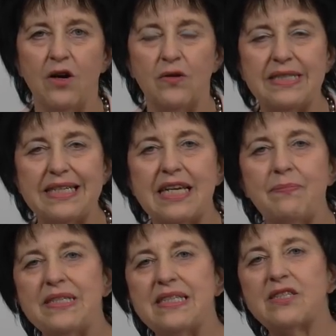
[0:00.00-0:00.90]
Und
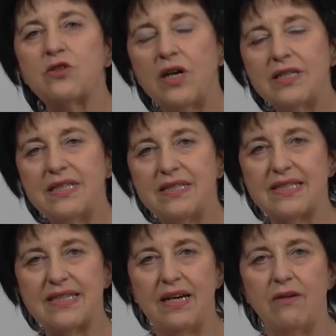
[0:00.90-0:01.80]
deshalb ist es
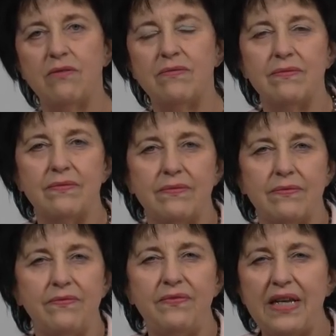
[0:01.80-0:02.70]
Gottes
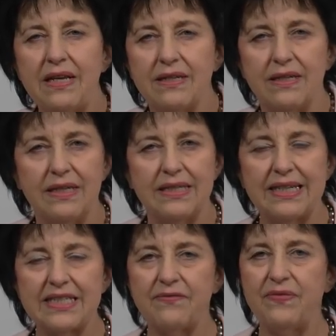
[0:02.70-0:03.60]
Wille,
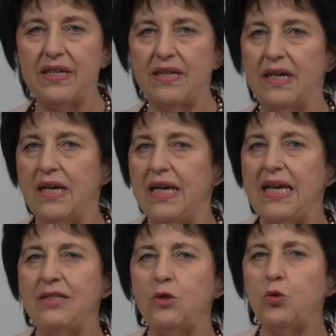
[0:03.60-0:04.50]
dass wir
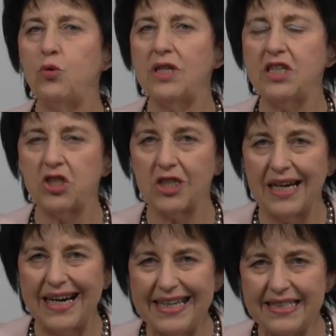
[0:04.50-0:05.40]

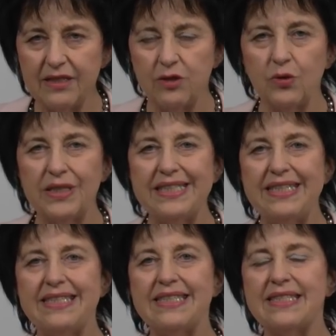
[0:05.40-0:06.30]
hindurchschreiten durch
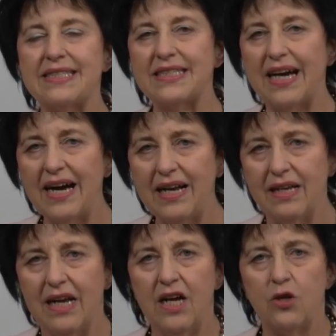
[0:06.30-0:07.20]
dieses Tal,